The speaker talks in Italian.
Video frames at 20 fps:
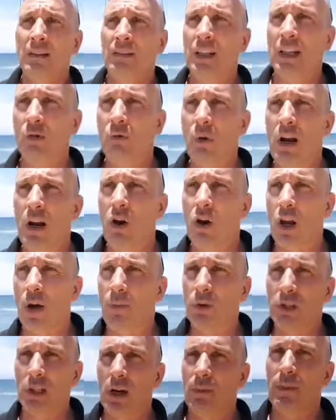di quello che
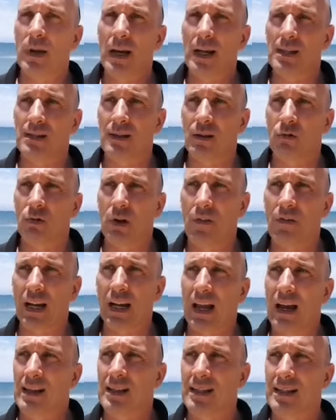potrebbe essere una
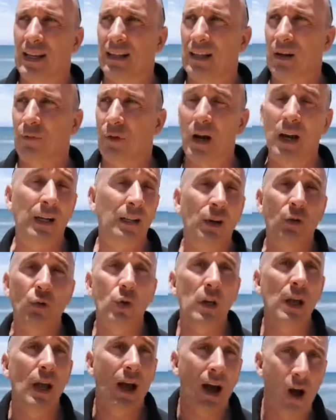vacanza da fare di
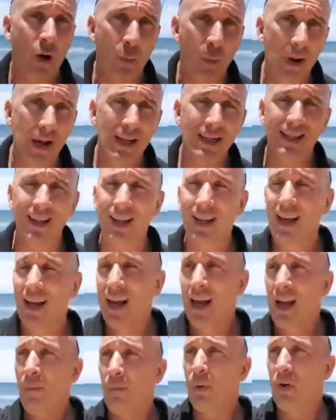qui a un mese,
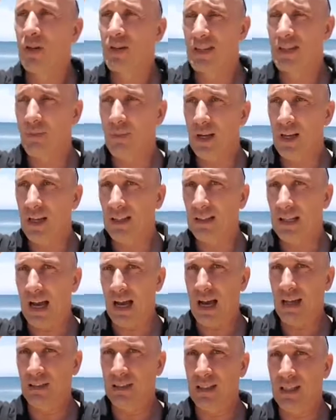
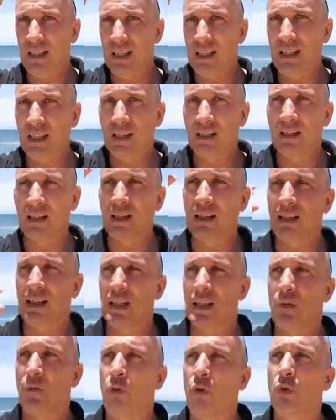possibilità di eh,
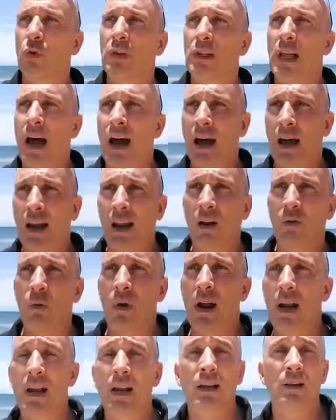sfruttare
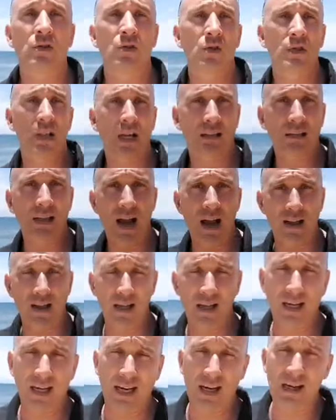quelli che sono stati
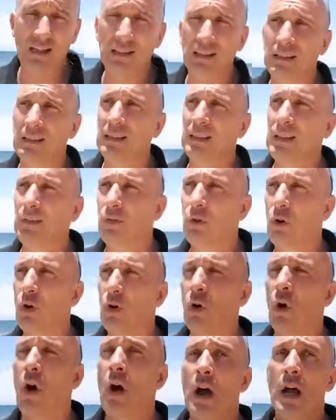anche i crediti di volo